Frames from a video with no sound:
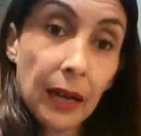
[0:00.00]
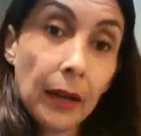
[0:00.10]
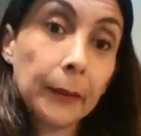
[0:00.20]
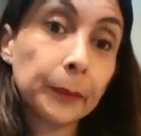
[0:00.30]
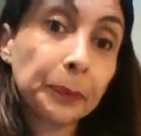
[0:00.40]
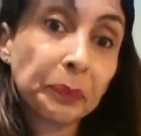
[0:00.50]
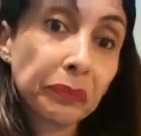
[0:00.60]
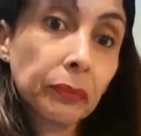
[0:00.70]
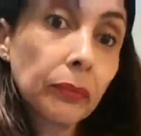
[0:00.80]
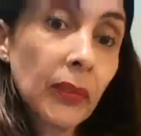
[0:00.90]
un...
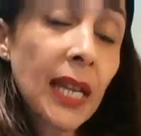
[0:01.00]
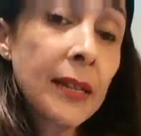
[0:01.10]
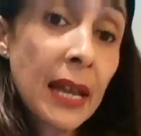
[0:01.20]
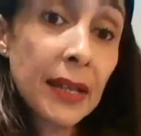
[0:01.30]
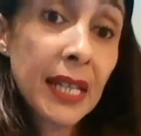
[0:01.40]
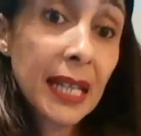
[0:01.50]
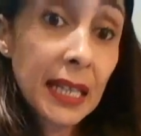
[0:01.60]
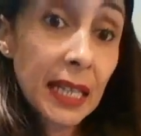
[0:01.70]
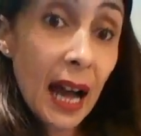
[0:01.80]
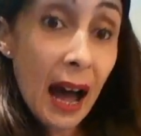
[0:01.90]
C'est un
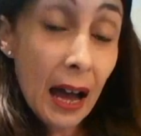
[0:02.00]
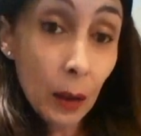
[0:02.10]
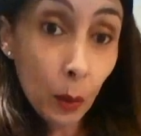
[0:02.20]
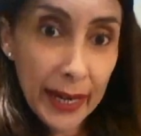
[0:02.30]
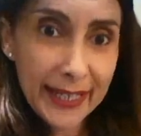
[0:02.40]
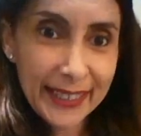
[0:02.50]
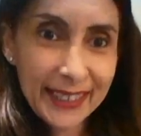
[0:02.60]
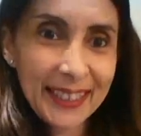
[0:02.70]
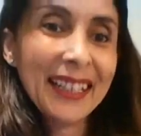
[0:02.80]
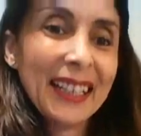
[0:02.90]
skinny high
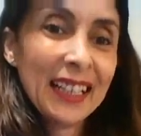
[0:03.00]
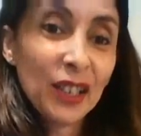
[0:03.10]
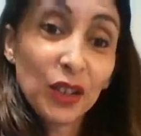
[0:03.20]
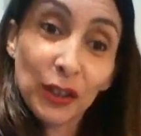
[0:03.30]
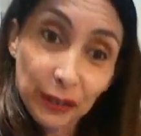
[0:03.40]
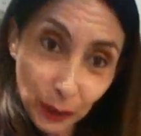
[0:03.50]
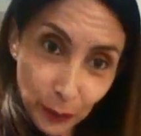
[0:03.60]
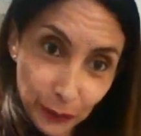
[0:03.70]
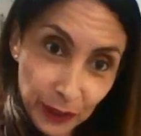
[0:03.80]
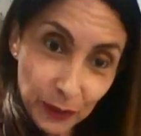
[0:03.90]
waist que j'avais
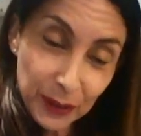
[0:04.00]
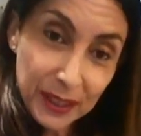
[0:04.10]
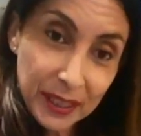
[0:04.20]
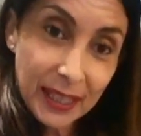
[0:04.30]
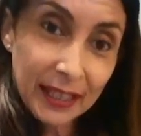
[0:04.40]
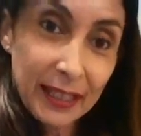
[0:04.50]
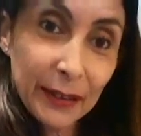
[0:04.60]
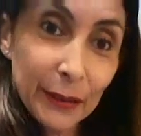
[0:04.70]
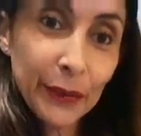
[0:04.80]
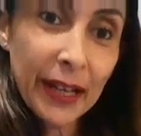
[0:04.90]
trouvé aussi à
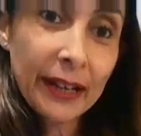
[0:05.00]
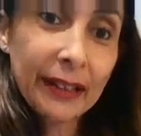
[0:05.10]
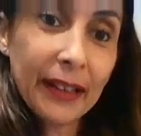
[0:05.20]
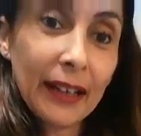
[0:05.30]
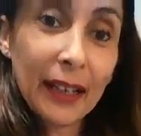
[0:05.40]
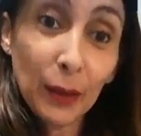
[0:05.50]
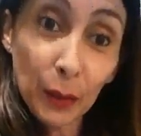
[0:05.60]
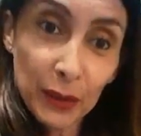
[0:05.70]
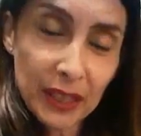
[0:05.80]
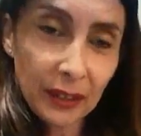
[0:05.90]
Dingfang hein, à à
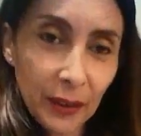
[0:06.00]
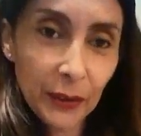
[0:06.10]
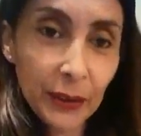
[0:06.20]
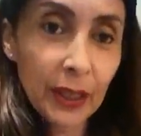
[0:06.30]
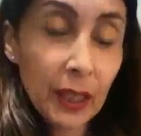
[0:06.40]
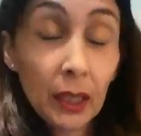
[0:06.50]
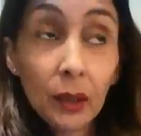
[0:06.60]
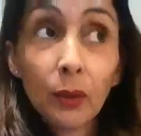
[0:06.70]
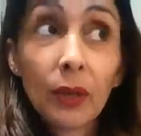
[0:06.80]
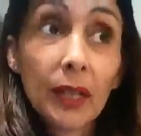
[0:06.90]
4,50€.
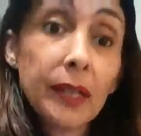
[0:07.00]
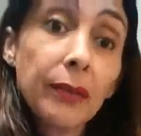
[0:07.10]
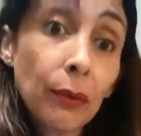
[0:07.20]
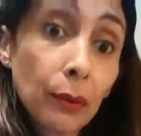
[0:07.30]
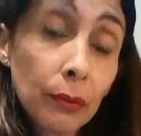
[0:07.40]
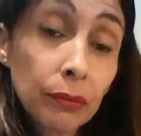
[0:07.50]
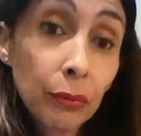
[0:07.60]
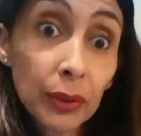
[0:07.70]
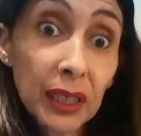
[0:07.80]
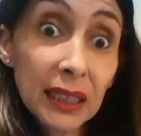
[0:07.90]
Donc là, si vous
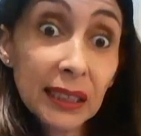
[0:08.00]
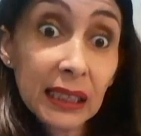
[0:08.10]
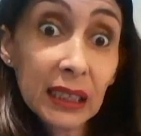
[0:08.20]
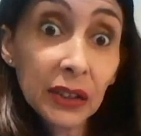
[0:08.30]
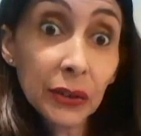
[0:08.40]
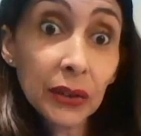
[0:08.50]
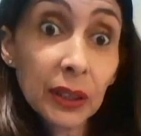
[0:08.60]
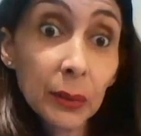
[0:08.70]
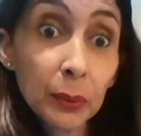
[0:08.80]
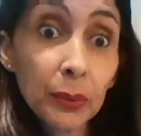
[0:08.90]
totalisez, j'en
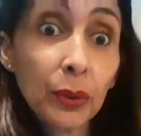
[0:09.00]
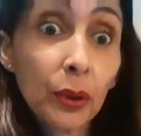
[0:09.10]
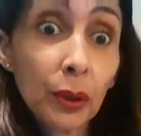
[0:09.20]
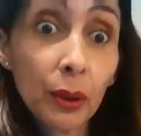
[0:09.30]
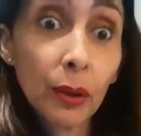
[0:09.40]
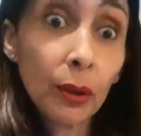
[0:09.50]
ai pour